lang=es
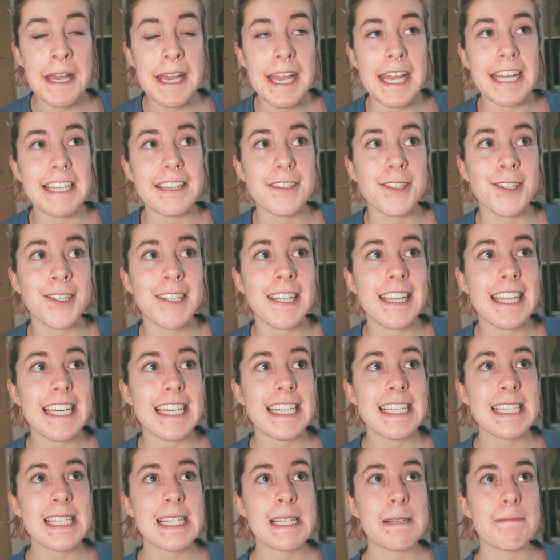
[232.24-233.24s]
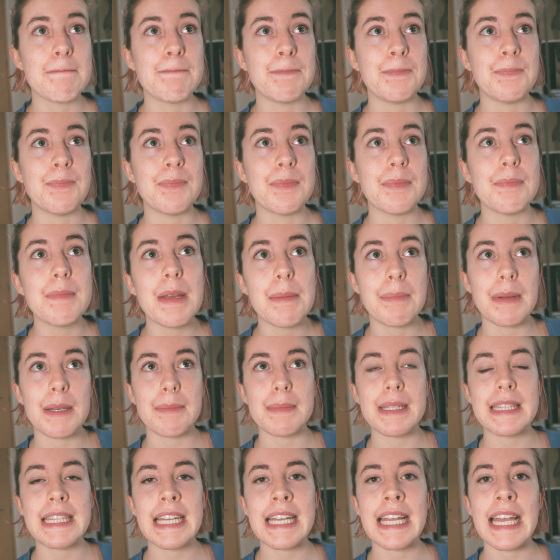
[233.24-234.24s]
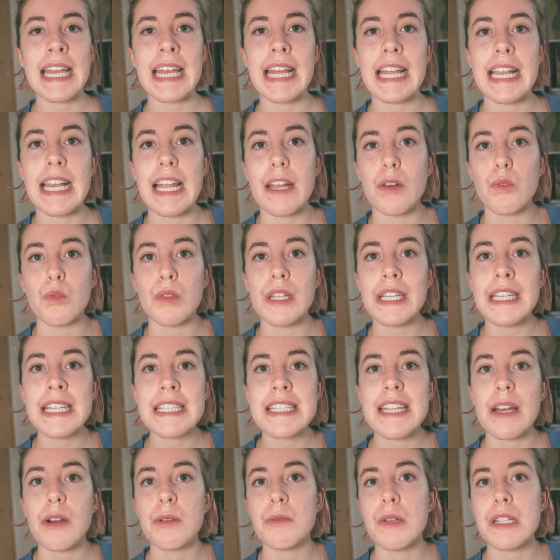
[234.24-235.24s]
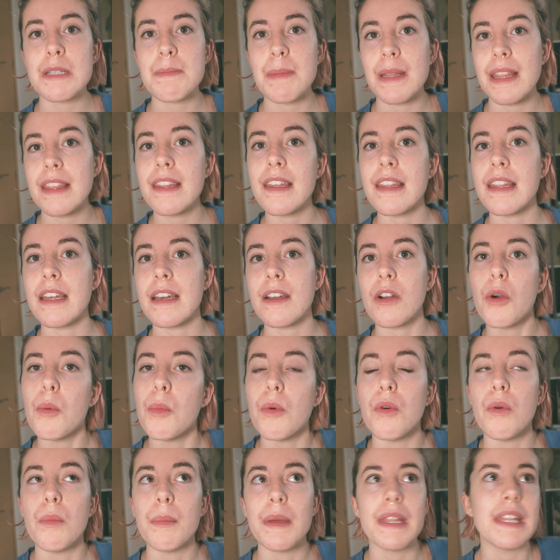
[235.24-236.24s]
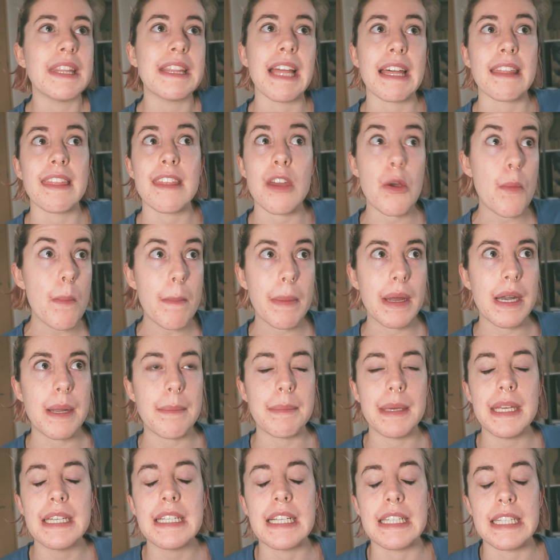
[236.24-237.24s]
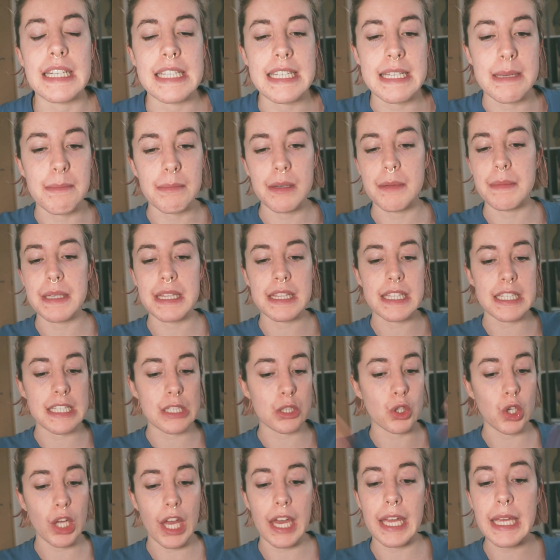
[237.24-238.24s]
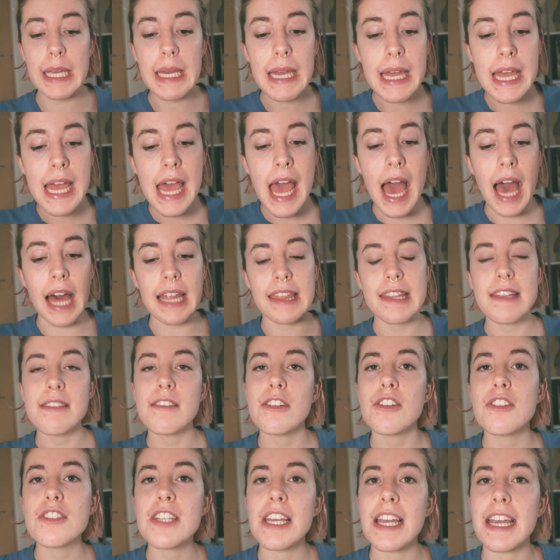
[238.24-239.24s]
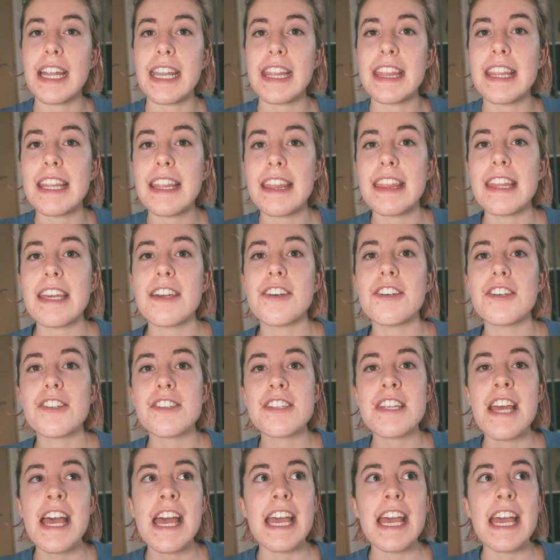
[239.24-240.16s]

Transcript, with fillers: Entonces mm, me permite que la rutina sea una especie de como meditación para mí en el que simplemente estoy ahí haciendo los ejercicios